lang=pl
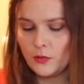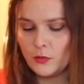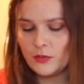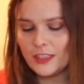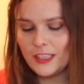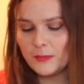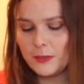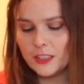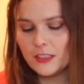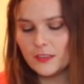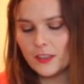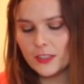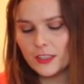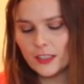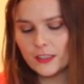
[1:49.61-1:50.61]
Nutellę będę
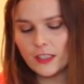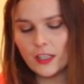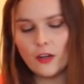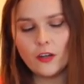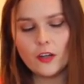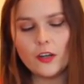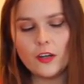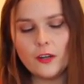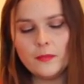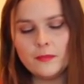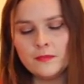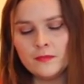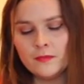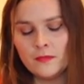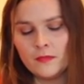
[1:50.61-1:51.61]
dawać tak na oko.
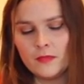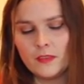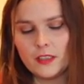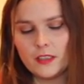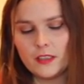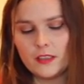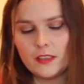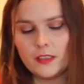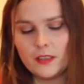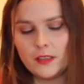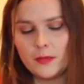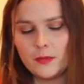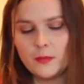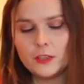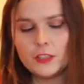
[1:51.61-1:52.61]
E,
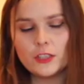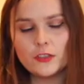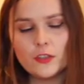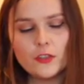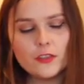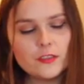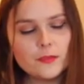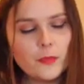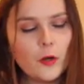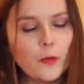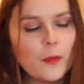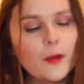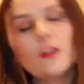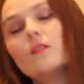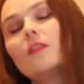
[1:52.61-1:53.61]
myślę, to jest
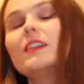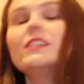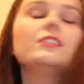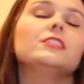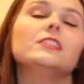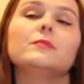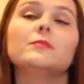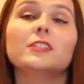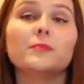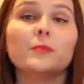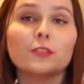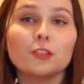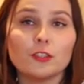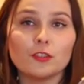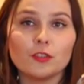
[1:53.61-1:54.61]
opakowanie
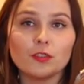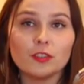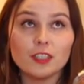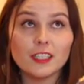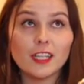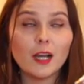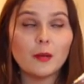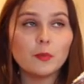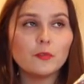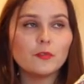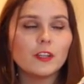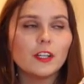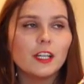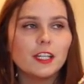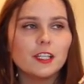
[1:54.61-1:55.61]
750 gramów,
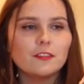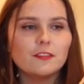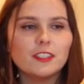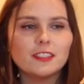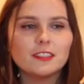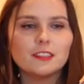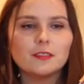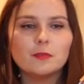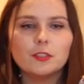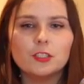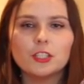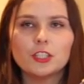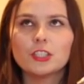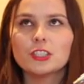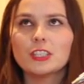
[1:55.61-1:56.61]
więc
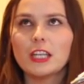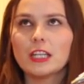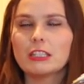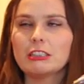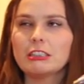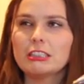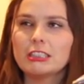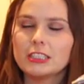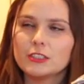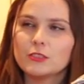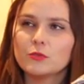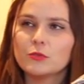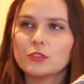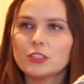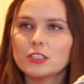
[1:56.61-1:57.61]
myślę, że tak
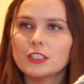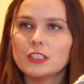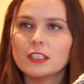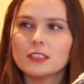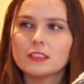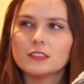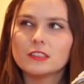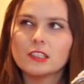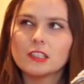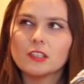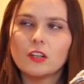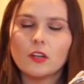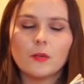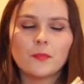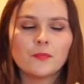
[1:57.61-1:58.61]
zużyję z
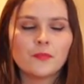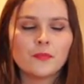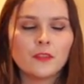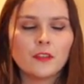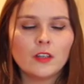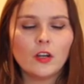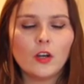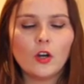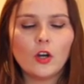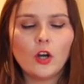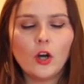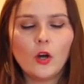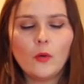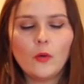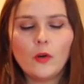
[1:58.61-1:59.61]
tego
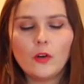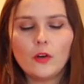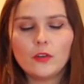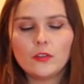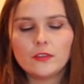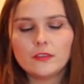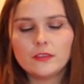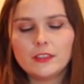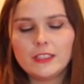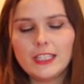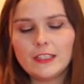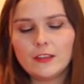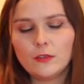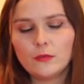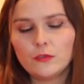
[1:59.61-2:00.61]
około
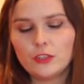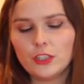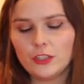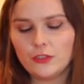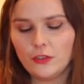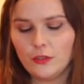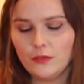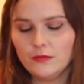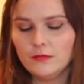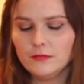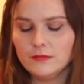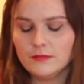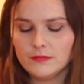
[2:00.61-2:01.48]
1 trzecią.